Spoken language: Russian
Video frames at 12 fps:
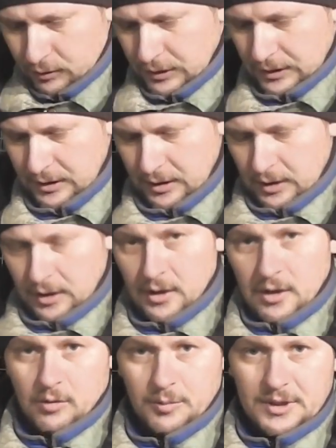Вот она
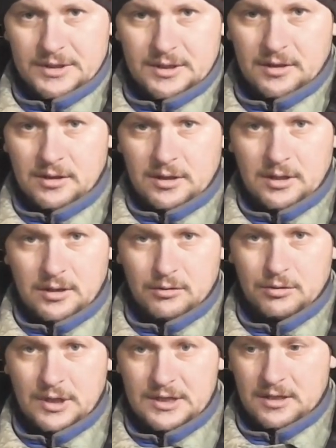у меня сделана,
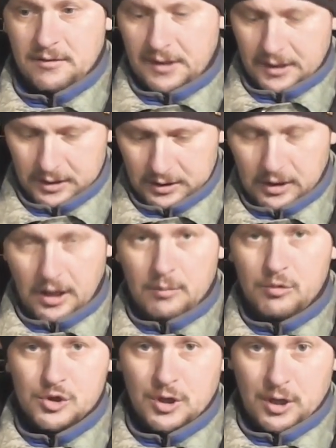ну, на основании
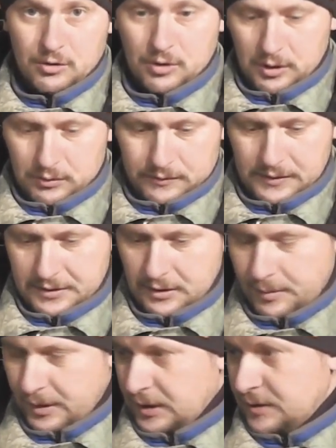кормушки, которую я вот две
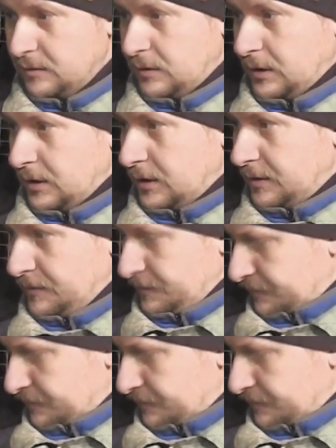недели показывал, как я